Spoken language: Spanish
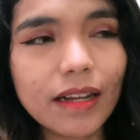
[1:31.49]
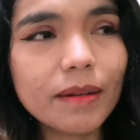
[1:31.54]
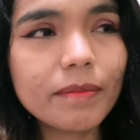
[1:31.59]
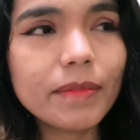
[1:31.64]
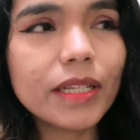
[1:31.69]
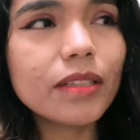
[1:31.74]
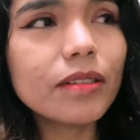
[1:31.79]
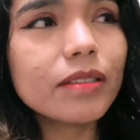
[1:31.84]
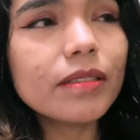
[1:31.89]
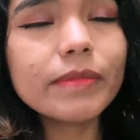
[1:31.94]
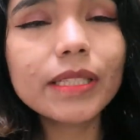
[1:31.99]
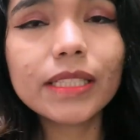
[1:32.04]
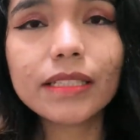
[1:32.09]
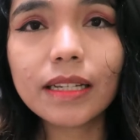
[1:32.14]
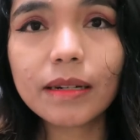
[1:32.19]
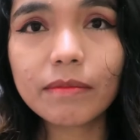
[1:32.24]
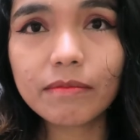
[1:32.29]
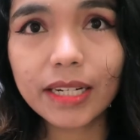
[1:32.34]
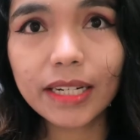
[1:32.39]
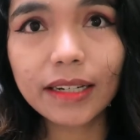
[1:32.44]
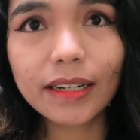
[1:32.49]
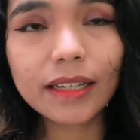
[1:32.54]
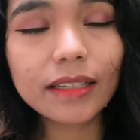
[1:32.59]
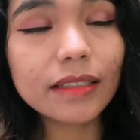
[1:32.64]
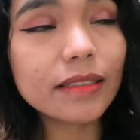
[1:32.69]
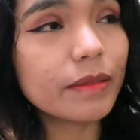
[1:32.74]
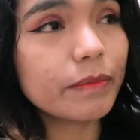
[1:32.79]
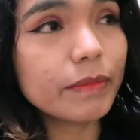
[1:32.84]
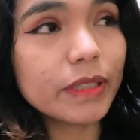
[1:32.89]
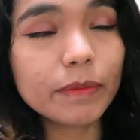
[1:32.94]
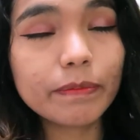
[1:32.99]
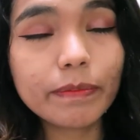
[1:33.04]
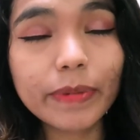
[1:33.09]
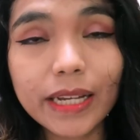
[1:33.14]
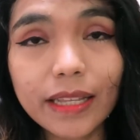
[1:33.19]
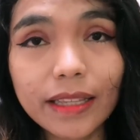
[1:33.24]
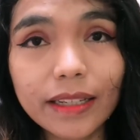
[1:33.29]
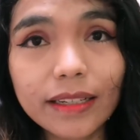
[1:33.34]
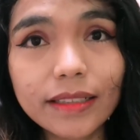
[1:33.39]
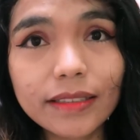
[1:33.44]
Al menos mis hermanas, mis
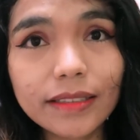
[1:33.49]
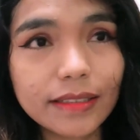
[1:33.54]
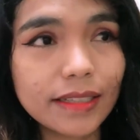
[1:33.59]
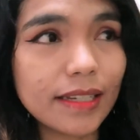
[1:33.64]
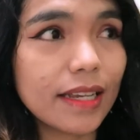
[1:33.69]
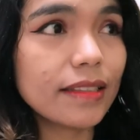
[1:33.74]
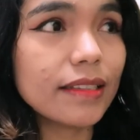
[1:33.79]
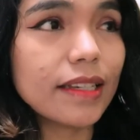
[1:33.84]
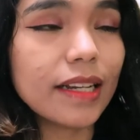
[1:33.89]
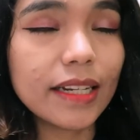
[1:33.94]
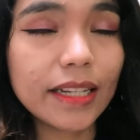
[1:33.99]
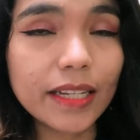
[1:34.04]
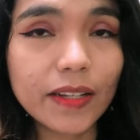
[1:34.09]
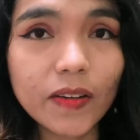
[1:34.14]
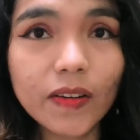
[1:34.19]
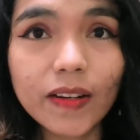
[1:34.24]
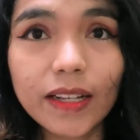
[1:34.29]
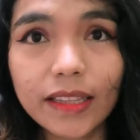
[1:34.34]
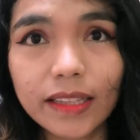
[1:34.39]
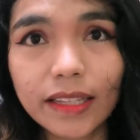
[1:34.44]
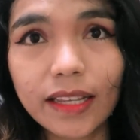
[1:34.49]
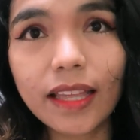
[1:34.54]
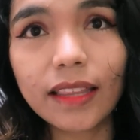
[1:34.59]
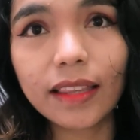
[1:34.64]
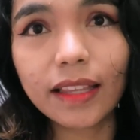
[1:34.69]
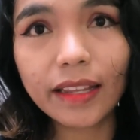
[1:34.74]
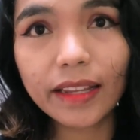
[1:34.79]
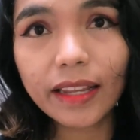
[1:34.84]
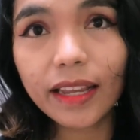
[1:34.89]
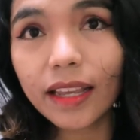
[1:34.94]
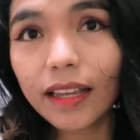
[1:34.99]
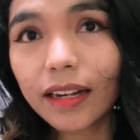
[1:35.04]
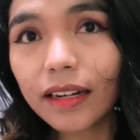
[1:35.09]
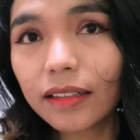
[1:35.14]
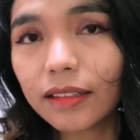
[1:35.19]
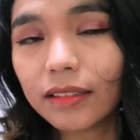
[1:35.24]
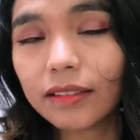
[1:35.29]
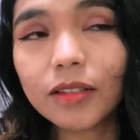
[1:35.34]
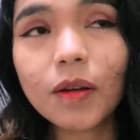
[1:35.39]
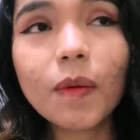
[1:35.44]
padres ya salieron el día de
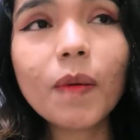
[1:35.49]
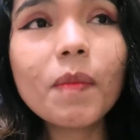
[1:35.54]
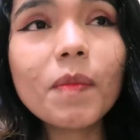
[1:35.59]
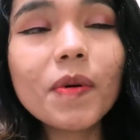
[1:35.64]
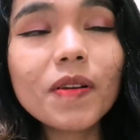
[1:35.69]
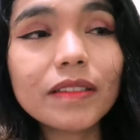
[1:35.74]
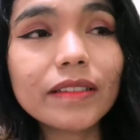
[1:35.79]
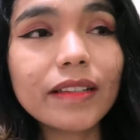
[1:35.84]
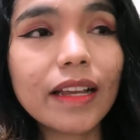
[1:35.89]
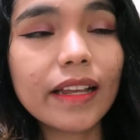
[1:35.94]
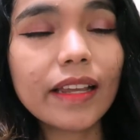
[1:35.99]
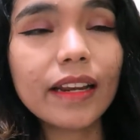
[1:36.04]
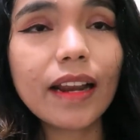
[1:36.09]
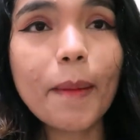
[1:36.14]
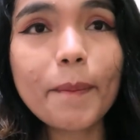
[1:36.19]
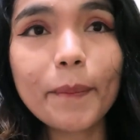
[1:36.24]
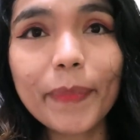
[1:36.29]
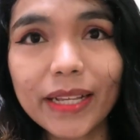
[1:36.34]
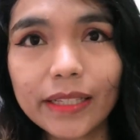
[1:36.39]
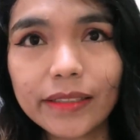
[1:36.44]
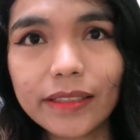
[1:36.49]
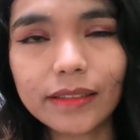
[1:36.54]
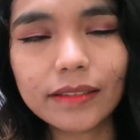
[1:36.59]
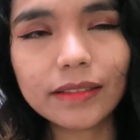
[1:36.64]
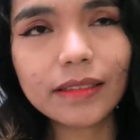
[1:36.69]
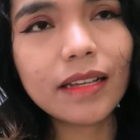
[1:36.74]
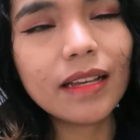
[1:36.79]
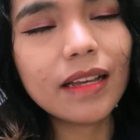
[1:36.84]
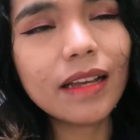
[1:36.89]
ayer. Nos vamos a ir a Pachas.